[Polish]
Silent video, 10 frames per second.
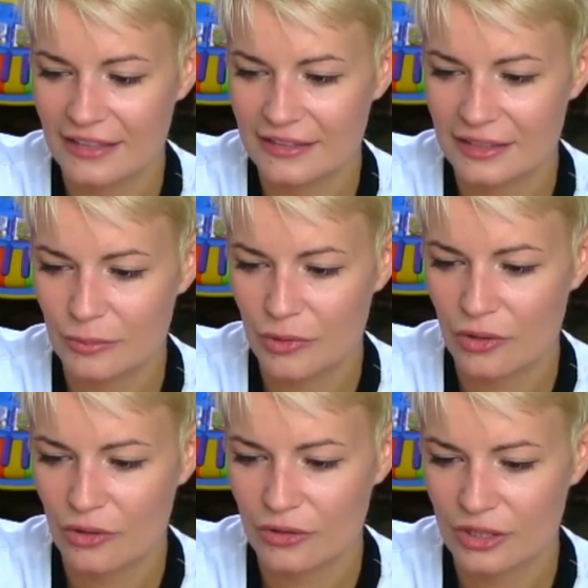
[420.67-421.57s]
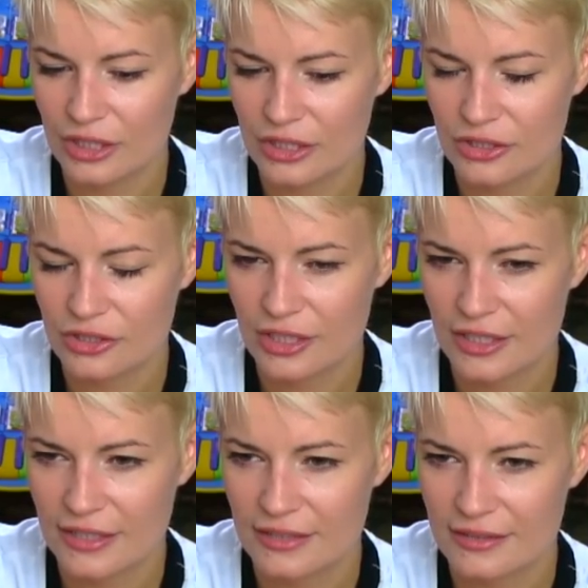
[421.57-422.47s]
Nimo i jeszcze
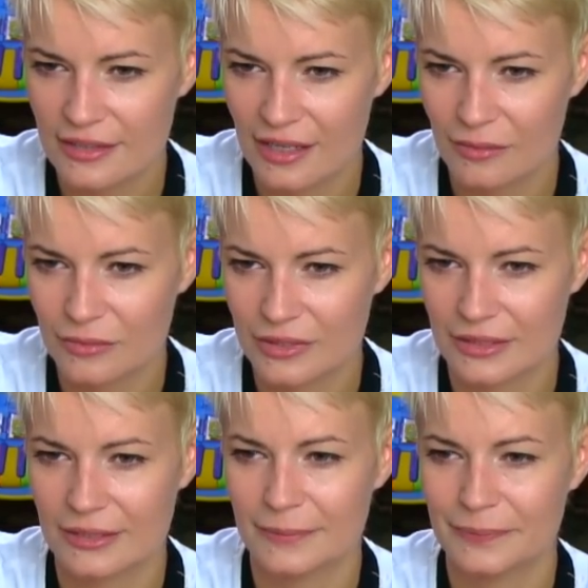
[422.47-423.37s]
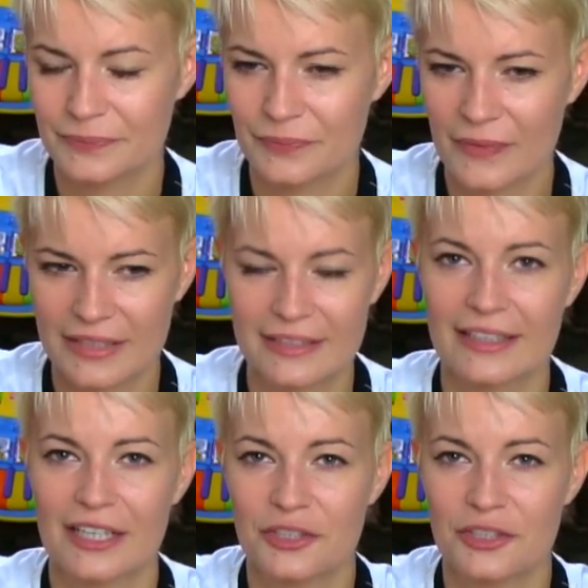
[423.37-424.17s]
jest tam ta taka